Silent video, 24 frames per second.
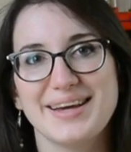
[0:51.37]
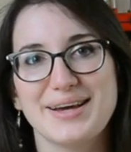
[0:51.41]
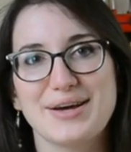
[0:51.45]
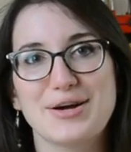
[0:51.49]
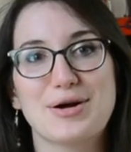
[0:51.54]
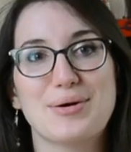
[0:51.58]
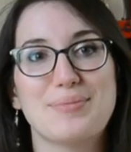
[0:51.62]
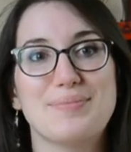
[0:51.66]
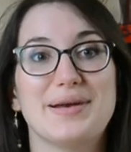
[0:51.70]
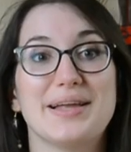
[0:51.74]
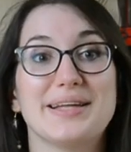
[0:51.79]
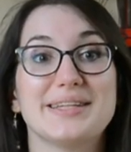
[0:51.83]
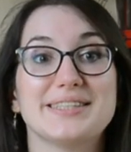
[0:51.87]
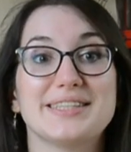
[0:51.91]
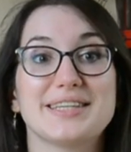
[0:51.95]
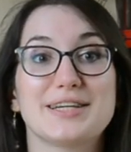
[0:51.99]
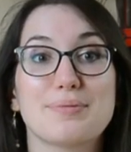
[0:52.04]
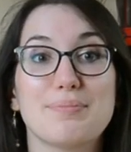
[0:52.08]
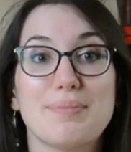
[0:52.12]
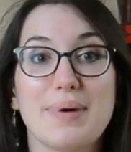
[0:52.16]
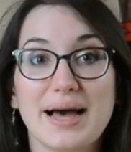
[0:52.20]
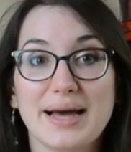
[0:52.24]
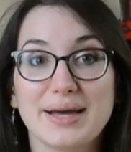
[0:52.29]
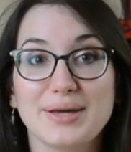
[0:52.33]
Comme l'indique
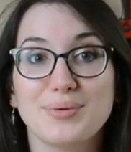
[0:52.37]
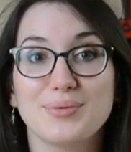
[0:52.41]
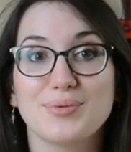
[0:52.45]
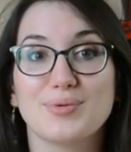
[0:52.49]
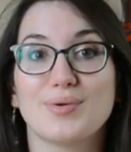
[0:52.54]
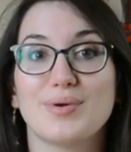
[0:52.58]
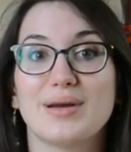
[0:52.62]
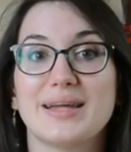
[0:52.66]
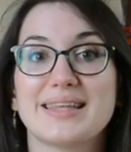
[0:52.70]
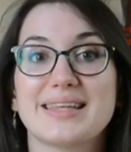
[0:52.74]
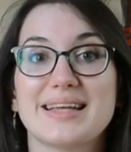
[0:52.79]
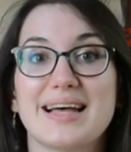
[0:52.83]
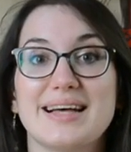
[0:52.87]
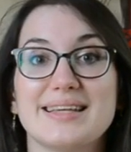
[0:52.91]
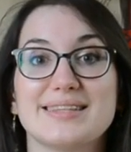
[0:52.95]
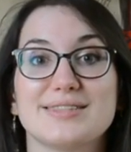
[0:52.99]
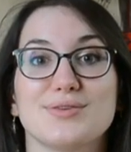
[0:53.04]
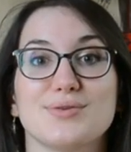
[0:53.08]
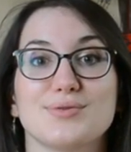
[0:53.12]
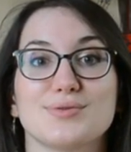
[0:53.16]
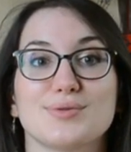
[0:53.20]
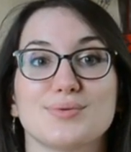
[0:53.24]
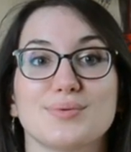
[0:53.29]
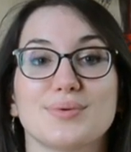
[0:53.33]
Marion de Letras
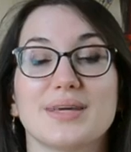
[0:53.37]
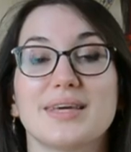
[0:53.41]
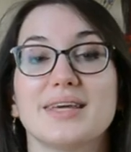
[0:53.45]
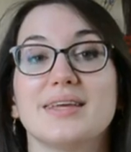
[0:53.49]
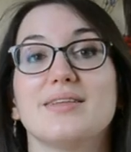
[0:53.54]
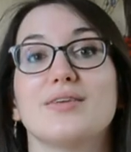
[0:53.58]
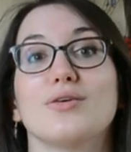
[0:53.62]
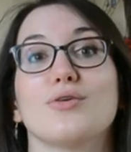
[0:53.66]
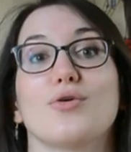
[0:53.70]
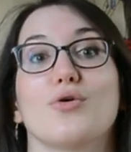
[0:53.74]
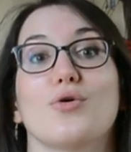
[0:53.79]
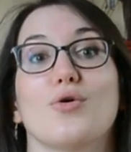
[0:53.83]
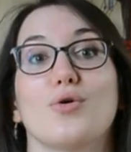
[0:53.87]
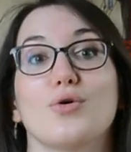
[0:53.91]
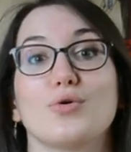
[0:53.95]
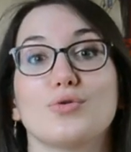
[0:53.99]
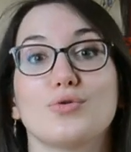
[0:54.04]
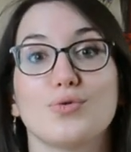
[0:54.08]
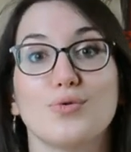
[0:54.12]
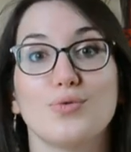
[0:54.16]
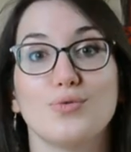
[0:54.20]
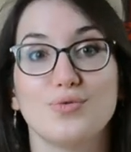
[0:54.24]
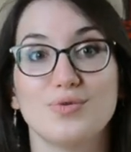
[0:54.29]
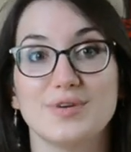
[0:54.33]
dans son guide
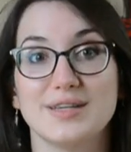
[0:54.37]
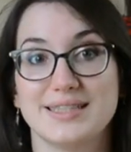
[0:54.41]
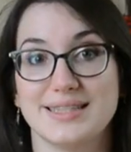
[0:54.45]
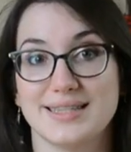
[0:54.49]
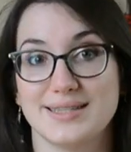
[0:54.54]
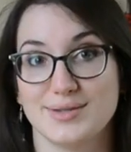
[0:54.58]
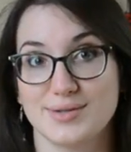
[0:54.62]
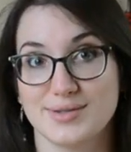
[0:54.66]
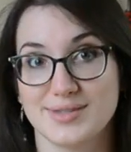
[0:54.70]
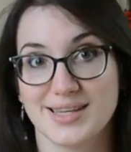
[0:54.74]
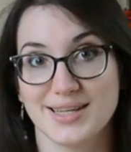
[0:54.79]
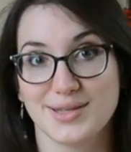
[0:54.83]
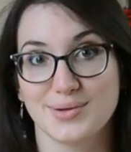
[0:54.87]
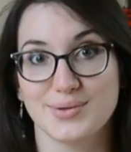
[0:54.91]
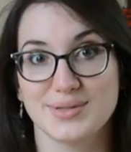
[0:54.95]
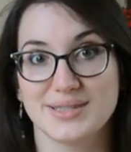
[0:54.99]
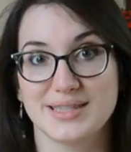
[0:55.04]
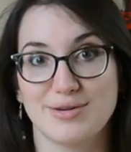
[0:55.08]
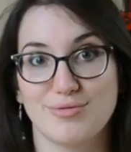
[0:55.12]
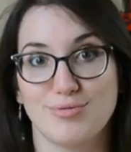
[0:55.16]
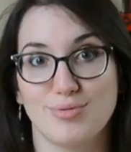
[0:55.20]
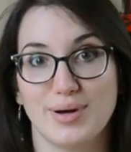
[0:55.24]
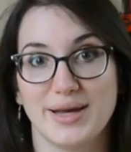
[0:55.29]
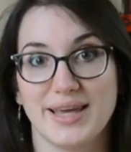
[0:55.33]
Retrouver ses ancêtres
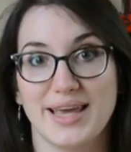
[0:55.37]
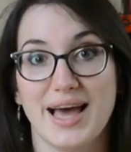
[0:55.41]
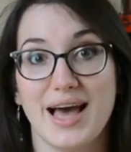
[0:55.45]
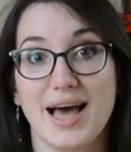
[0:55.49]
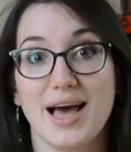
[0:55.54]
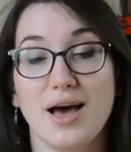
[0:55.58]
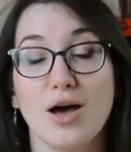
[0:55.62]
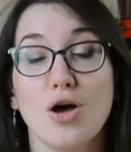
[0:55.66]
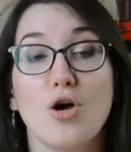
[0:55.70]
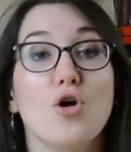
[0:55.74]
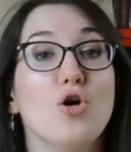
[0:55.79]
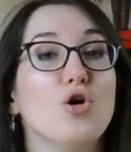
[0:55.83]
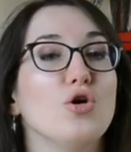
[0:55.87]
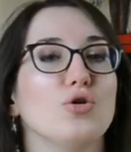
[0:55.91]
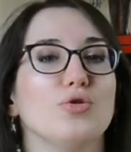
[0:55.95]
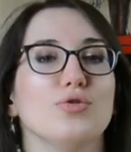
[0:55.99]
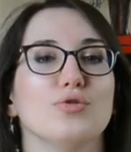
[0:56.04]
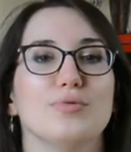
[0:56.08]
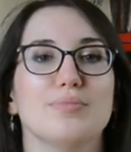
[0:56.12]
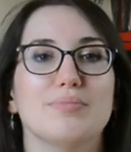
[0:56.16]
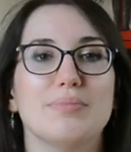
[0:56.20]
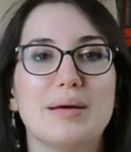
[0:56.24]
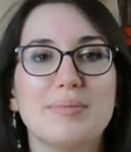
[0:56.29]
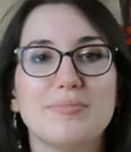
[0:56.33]
savoyards,
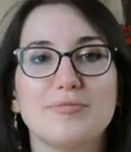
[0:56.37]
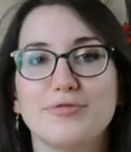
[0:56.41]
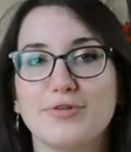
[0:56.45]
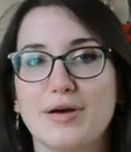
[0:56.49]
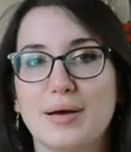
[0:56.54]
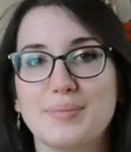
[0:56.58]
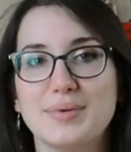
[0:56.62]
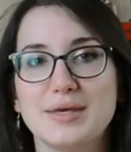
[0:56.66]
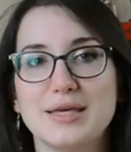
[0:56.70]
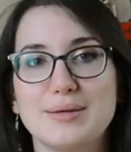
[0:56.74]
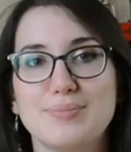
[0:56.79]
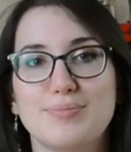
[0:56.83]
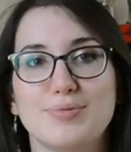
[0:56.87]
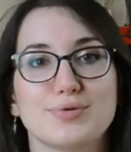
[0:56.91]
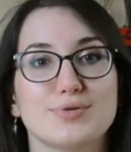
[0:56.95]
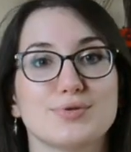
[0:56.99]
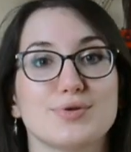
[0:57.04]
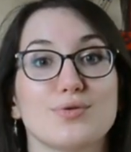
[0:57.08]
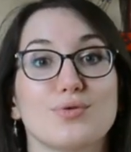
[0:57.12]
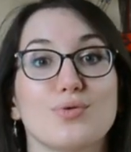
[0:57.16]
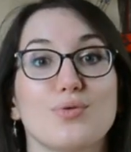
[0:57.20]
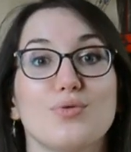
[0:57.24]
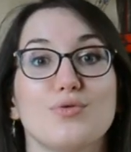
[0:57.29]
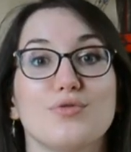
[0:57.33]
une même famille peut se
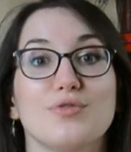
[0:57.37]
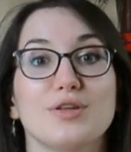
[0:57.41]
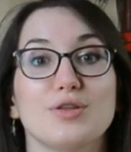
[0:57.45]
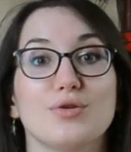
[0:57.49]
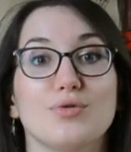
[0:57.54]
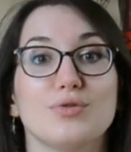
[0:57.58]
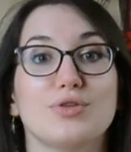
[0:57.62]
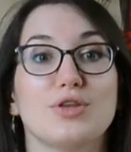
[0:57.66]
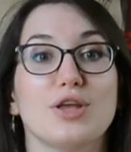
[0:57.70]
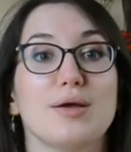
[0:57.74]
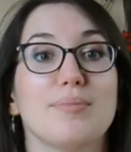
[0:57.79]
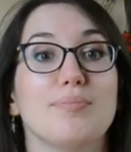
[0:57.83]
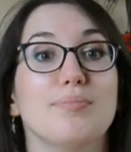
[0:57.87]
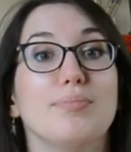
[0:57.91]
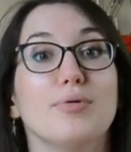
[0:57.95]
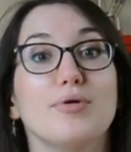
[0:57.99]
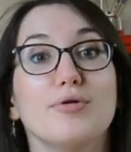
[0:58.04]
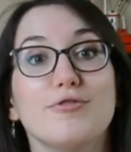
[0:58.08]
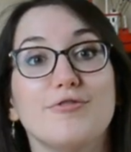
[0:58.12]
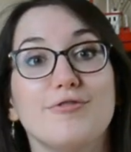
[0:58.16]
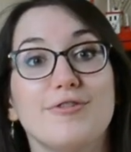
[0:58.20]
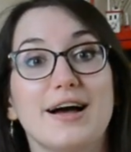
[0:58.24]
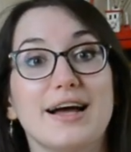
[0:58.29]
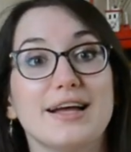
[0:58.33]
trouver notée
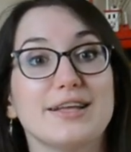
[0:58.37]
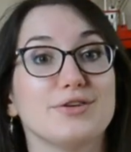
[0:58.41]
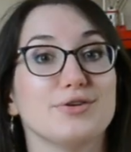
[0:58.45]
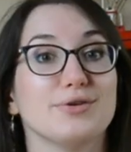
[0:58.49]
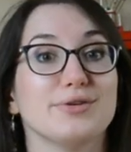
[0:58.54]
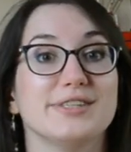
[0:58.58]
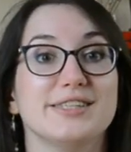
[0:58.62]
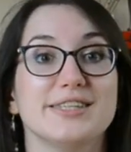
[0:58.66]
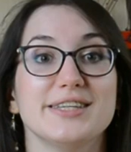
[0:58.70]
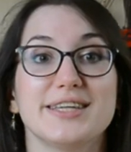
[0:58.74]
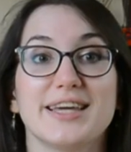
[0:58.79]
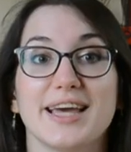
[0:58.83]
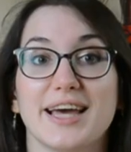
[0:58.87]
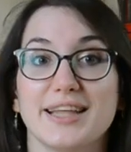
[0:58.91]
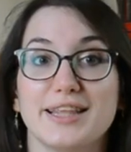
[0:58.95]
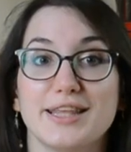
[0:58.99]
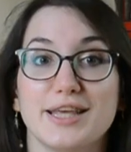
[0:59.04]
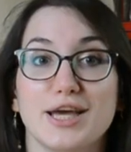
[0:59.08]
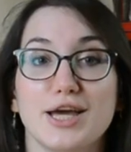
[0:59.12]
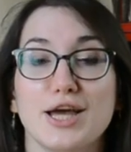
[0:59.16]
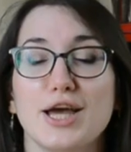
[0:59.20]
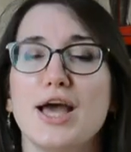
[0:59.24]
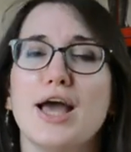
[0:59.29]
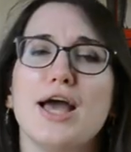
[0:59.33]
Bovagne dit
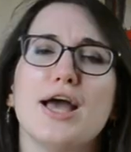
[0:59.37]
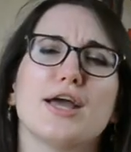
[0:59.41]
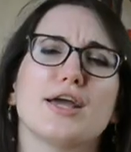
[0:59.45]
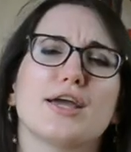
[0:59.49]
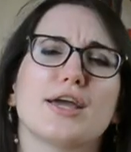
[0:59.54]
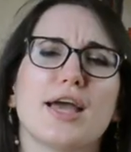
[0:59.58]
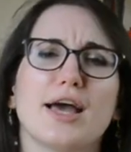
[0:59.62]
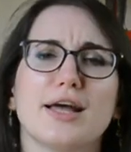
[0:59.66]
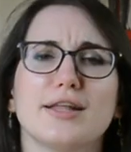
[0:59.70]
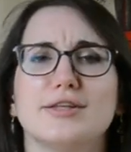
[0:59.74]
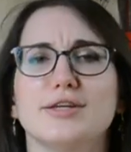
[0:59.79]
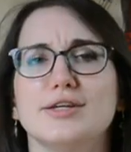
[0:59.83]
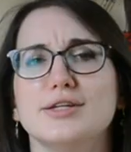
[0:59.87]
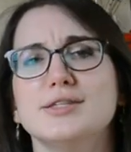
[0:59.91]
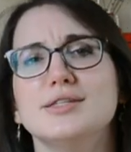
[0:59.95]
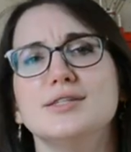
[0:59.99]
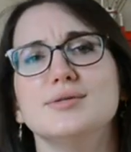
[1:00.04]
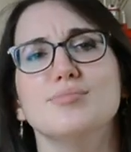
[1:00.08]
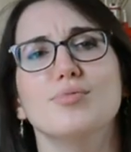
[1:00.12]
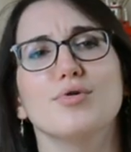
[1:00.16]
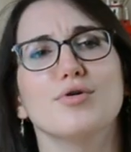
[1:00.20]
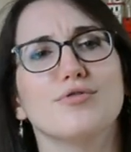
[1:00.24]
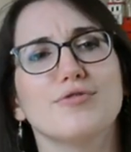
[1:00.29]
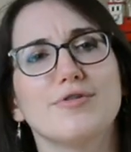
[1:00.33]
Cadet, Cadet dit
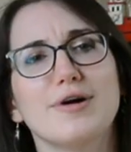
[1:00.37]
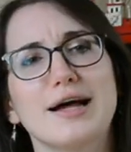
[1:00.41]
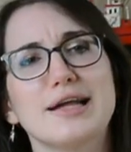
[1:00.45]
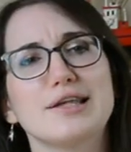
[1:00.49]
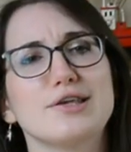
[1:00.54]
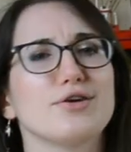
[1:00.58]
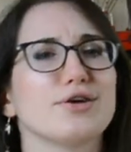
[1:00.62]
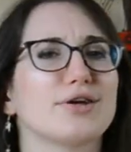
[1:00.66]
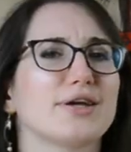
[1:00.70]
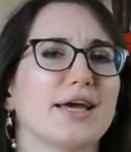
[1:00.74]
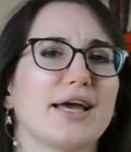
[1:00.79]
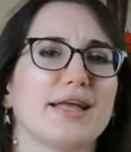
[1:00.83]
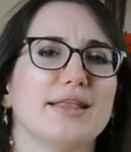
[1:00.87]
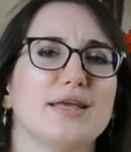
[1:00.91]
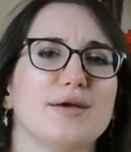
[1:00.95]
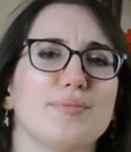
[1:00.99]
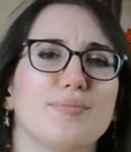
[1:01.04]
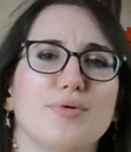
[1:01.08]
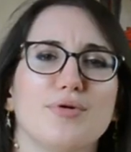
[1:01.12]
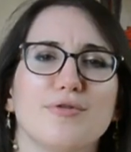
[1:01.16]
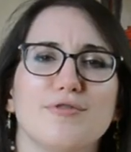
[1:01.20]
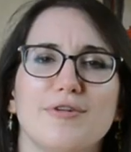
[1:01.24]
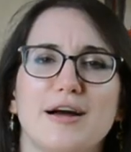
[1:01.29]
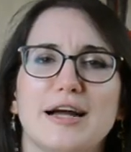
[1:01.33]
Bovagne, Cadet
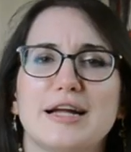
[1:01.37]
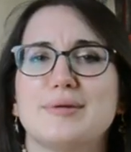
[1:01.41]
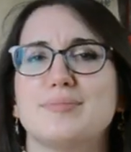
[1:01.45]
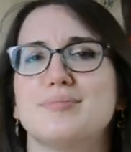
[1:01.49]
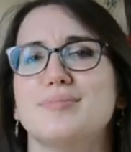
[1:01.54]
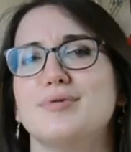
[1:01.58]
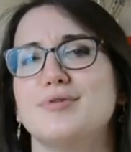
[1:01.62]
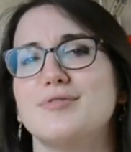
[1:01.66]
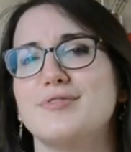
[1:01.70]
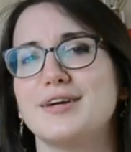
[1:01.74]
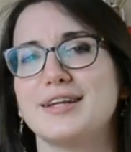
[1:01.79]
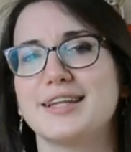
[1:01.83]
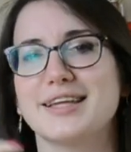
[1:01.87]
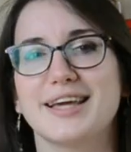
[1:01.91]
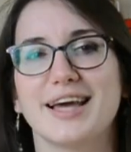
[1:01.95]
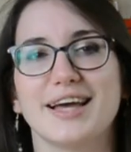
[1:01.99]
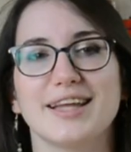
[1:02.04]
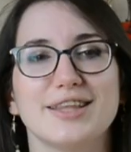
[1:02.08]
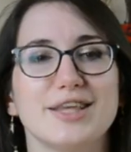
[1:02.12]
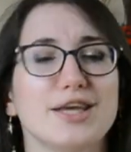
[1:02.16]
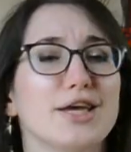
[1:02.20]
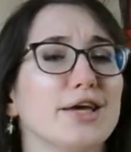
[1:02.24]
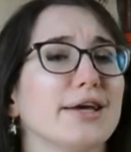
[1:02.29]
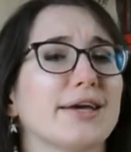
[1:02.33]
Bovagne, Bovagne
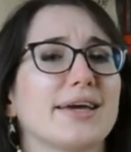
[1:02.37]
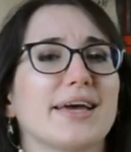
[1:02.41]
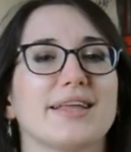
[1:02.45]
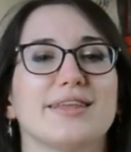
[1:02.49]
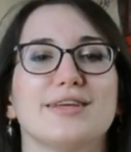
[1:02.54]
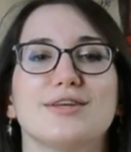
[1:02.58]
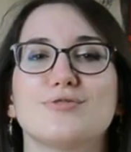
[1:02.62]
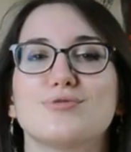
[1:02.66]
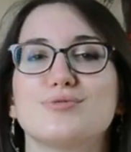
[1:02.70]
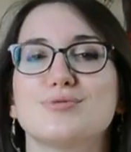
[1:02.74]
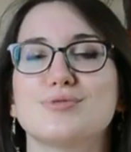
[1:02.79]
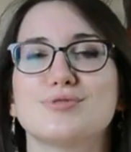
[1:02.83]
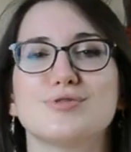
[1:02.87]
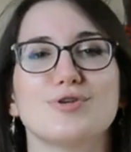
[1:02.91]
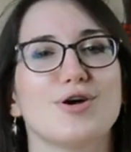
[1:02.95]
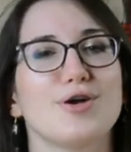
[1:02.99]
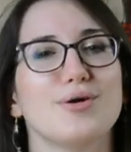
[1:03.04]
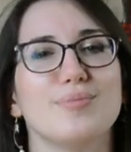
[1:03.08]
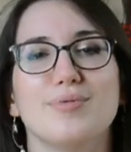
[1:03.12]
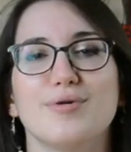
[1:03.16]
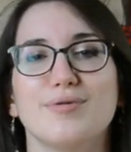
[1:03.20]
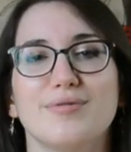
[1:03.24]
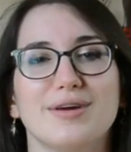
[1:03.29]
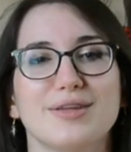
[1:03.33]
Cadet, Cadet tout seul,
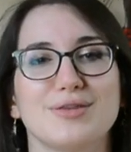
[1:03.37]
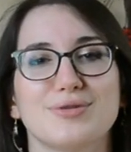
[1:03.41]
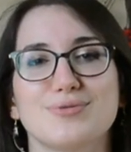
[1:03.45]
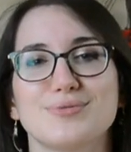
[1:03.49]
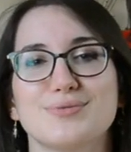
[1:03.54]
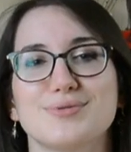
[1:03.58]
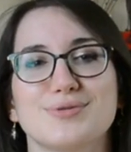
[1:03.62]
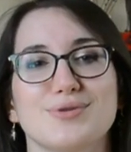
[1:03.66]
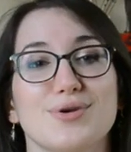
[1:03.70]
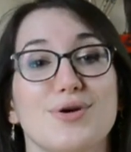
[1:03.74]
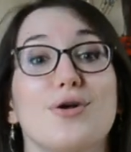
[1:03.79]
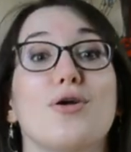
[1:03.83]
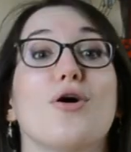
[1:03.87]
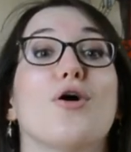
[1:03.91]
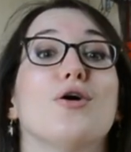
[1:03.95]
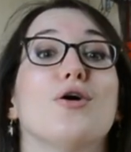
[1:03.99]
Bovagne tout seul,